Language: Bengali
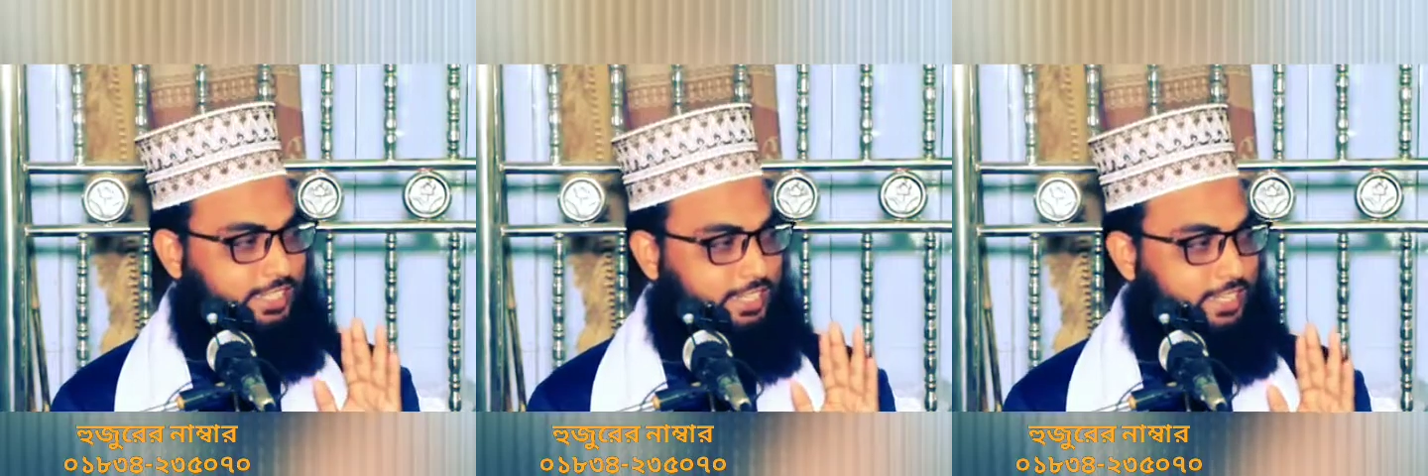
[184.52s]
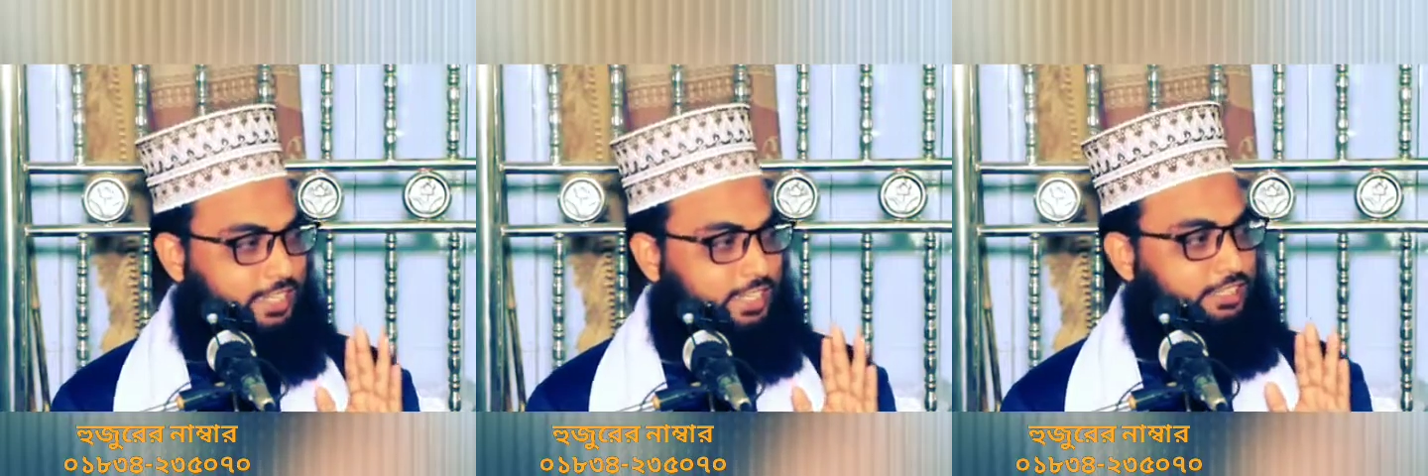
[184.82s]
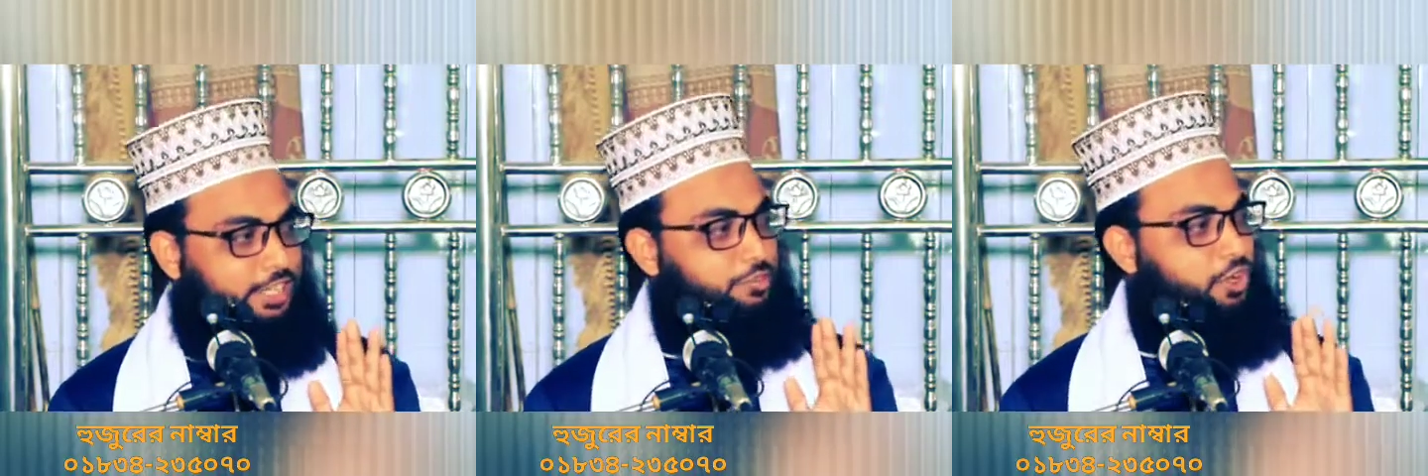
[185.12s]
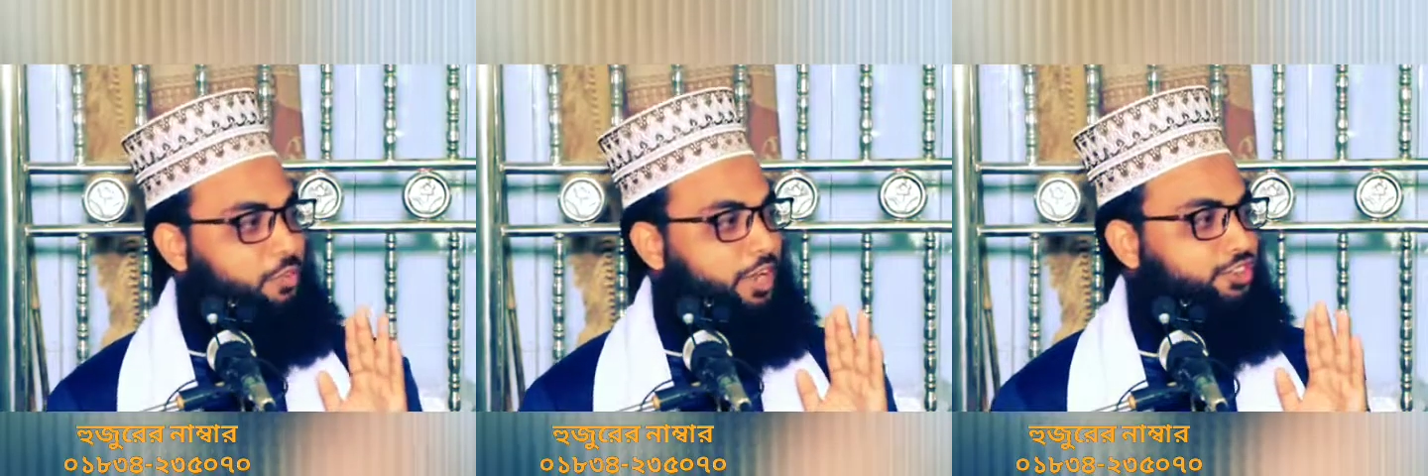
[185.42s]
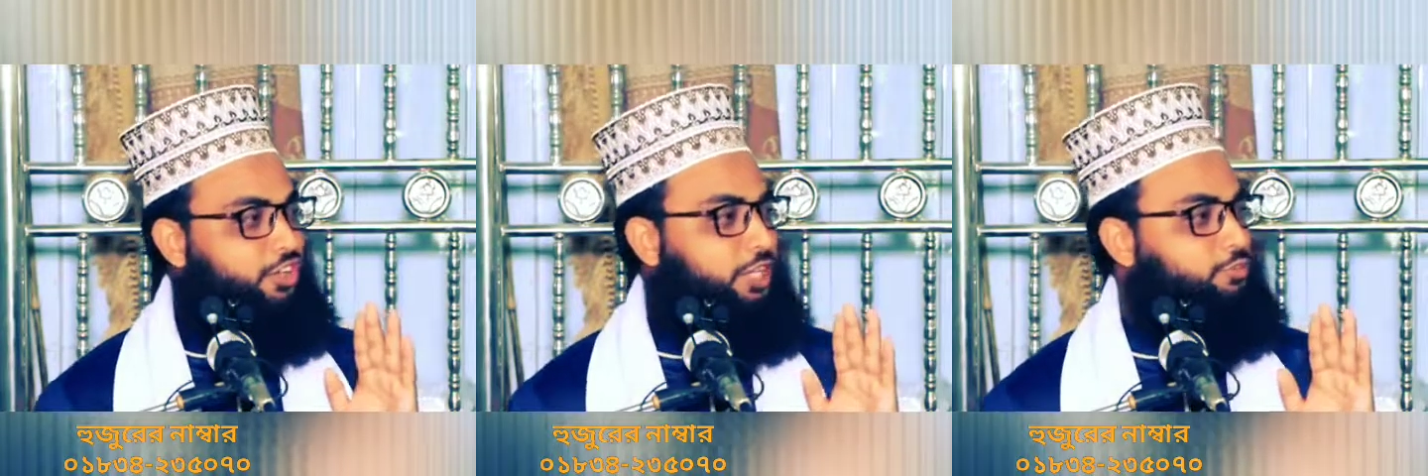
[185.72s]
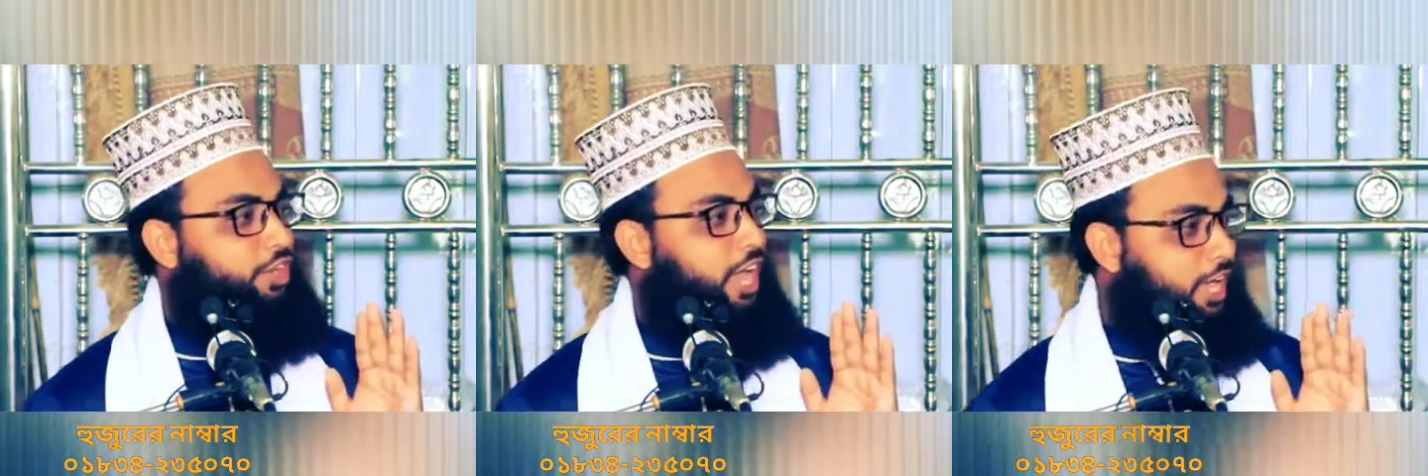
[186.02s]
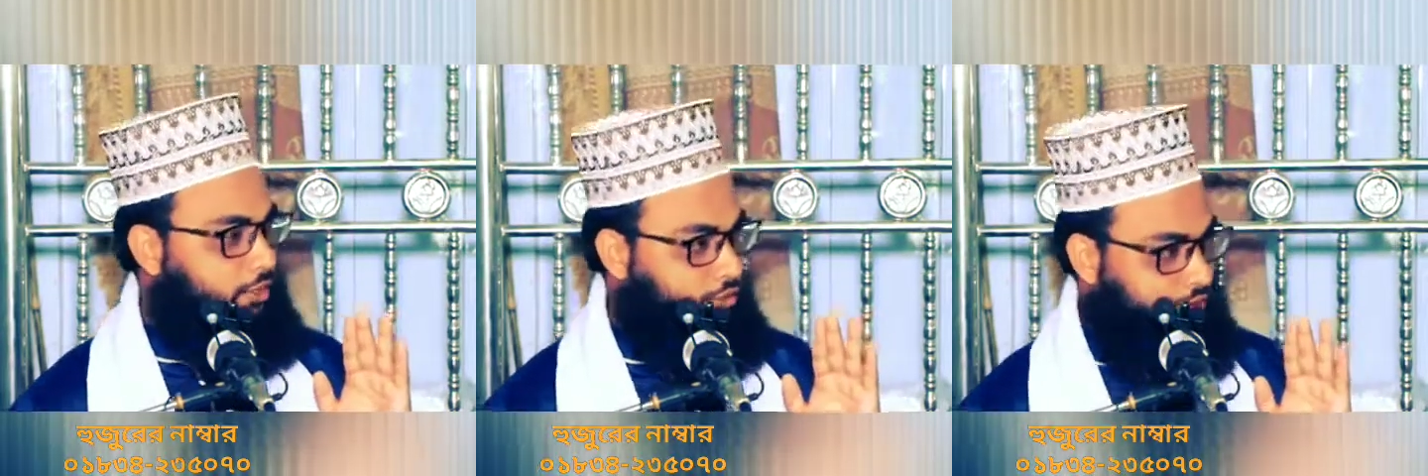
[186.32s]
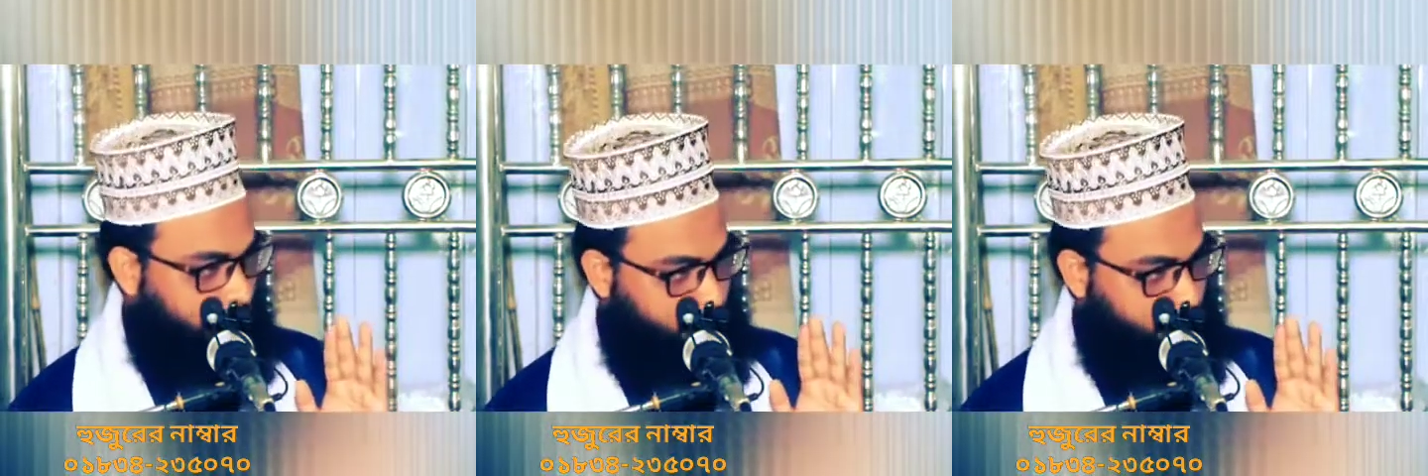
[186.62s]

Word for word: আছে সেই মন মানসিকতা পরিহার করতে